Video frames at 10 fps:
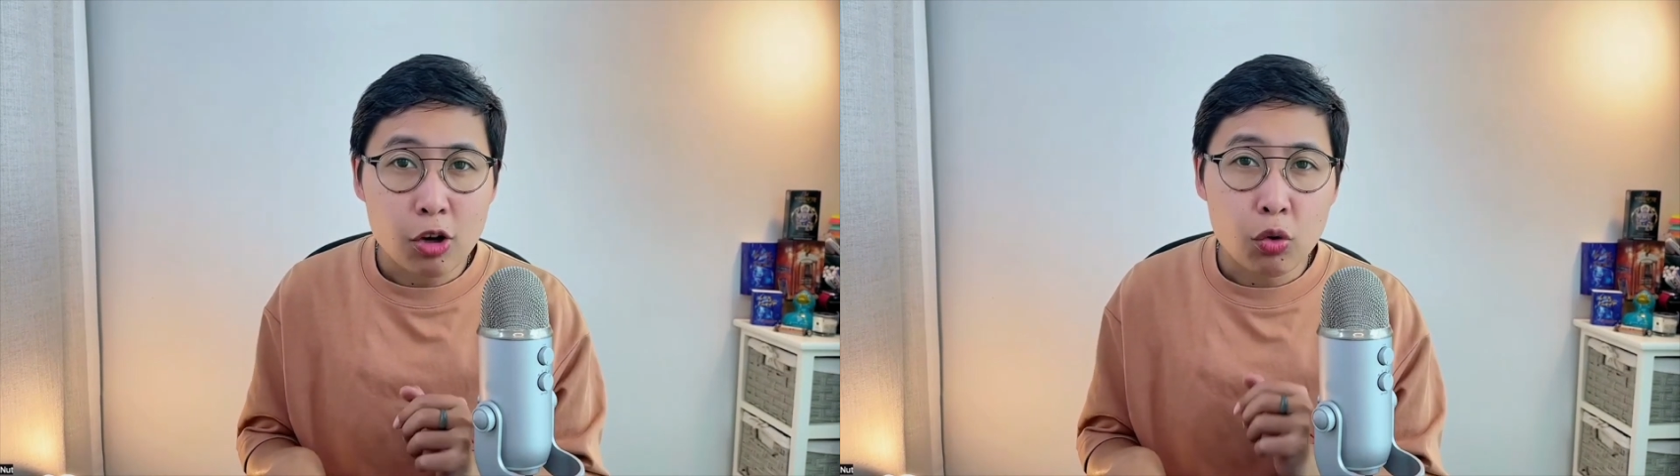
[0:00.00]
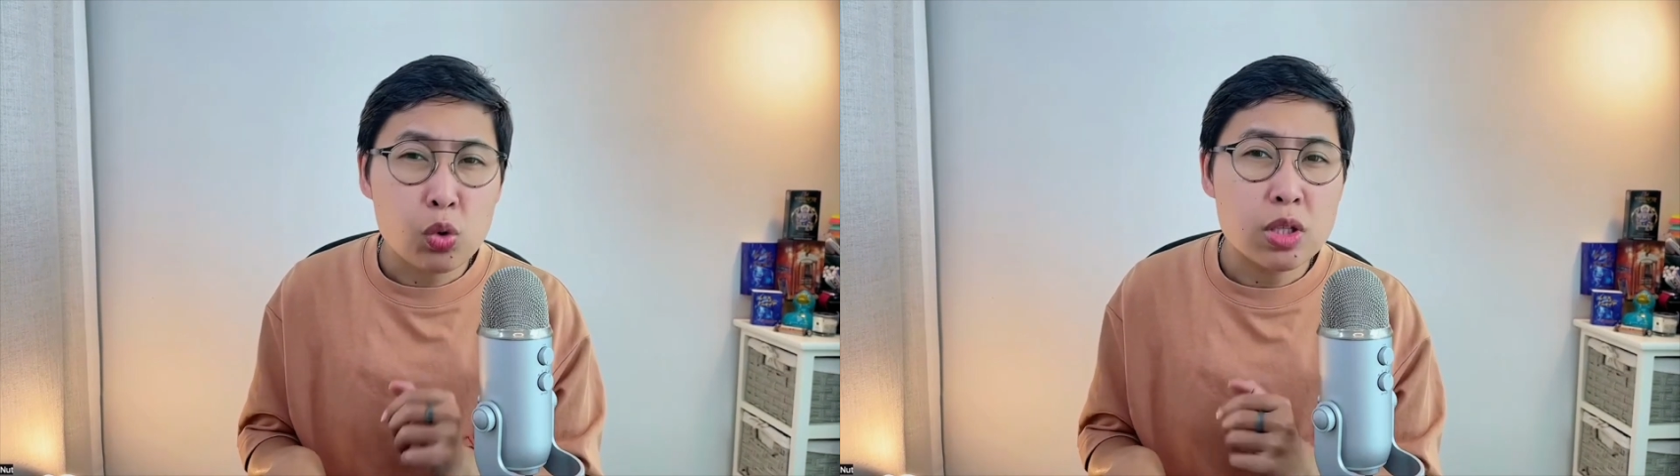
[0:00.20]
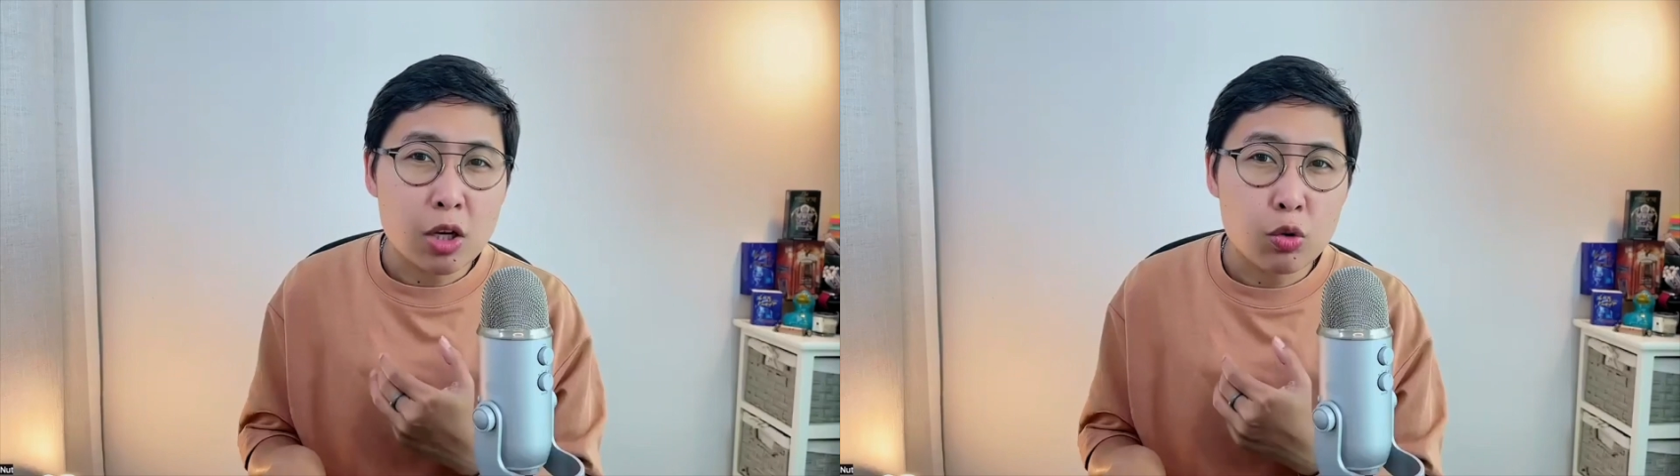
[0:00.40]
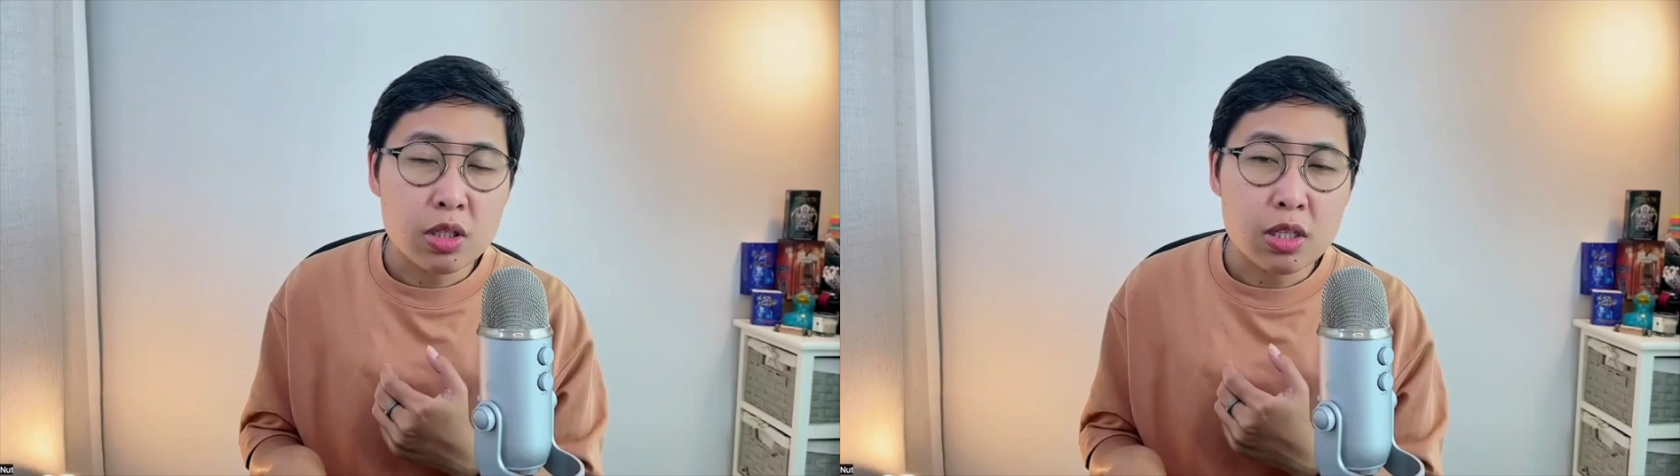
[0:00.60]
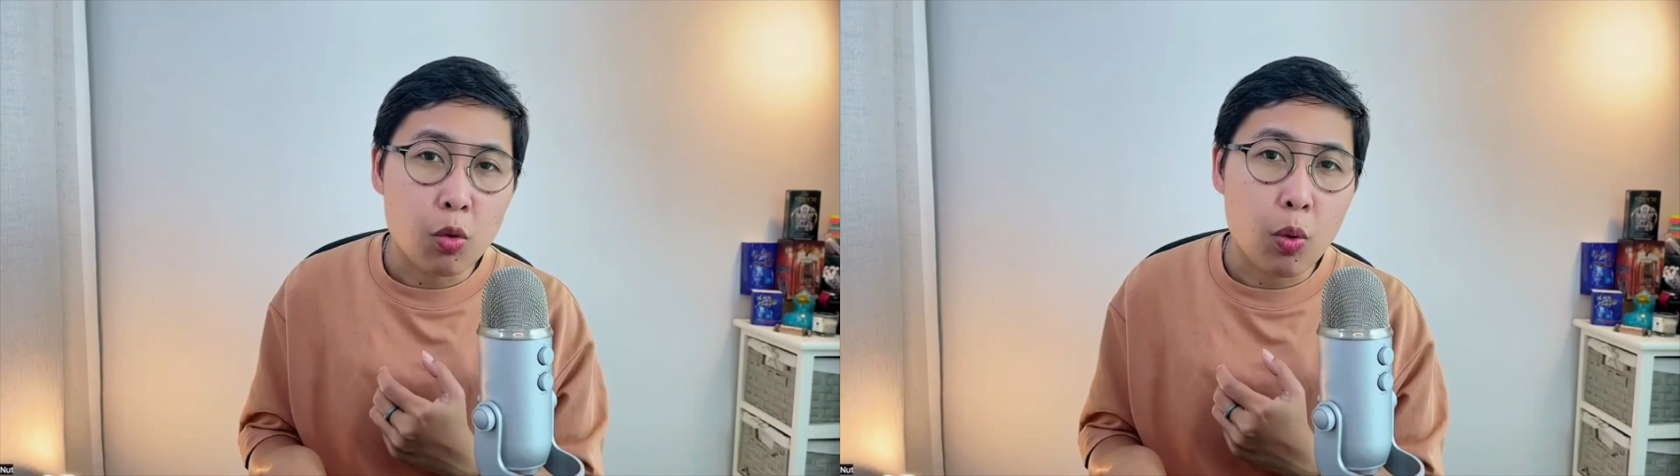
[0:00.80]
คุณจะรู้
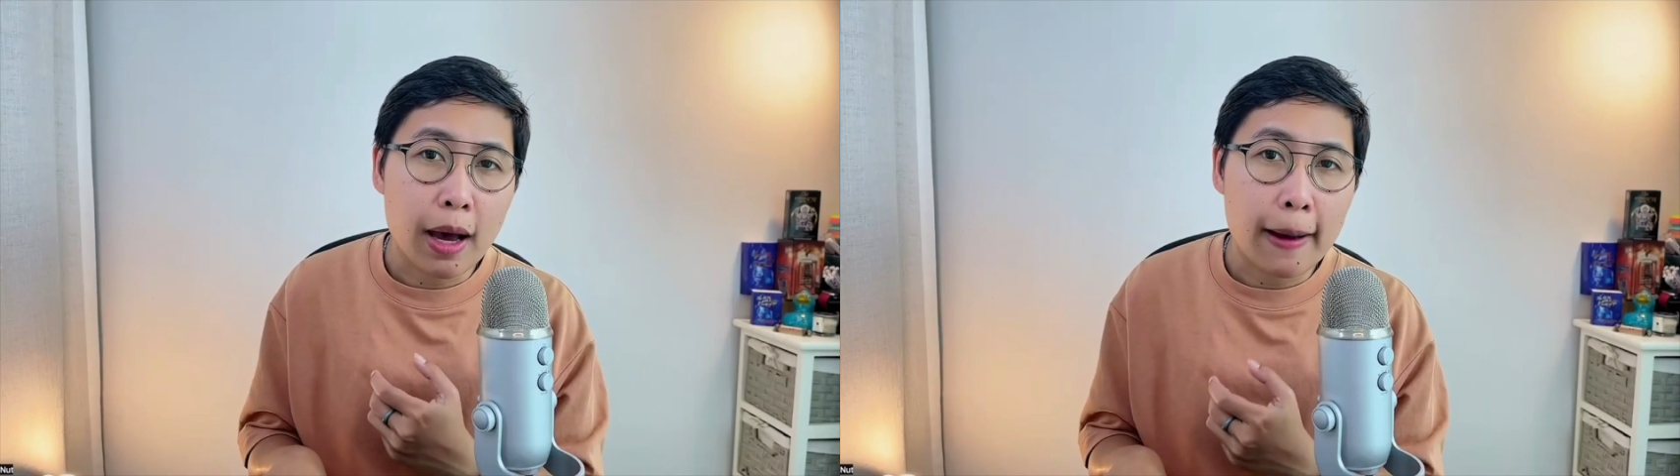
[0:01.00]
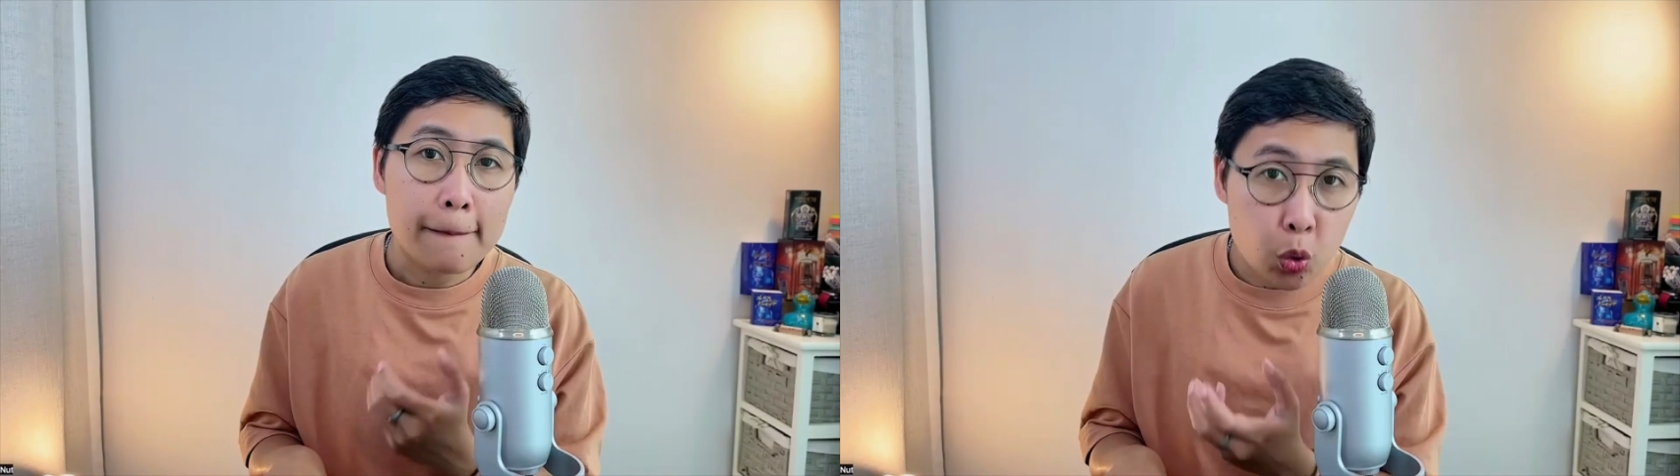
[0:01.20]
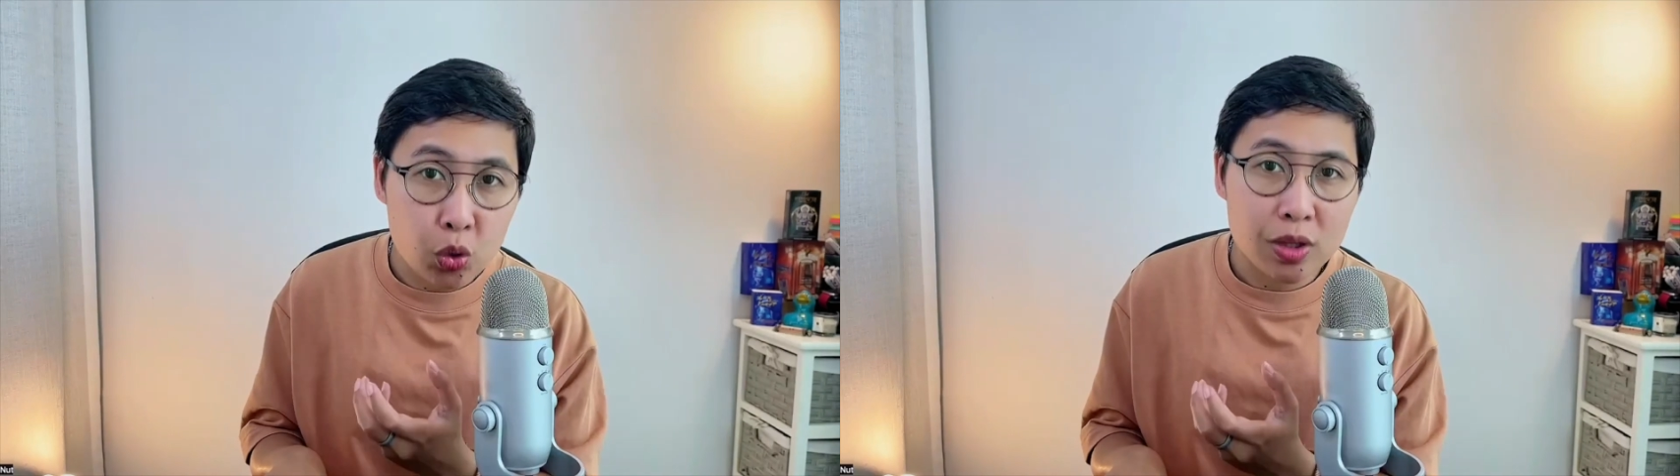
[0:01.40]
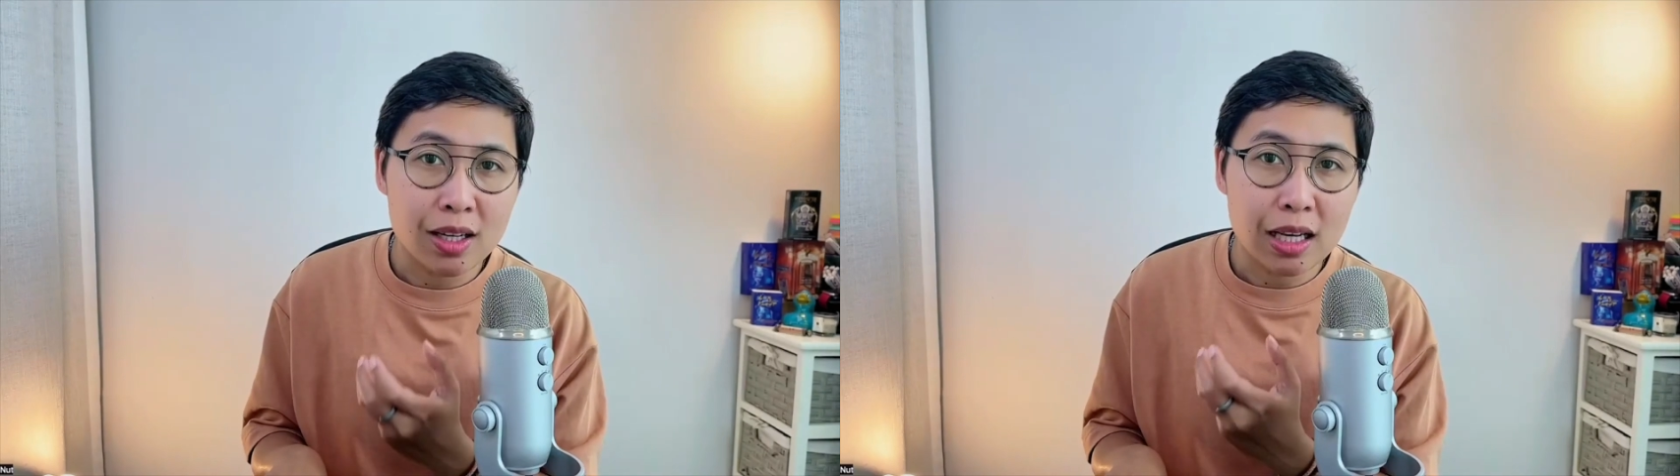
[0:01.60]
สึกว่าคุณ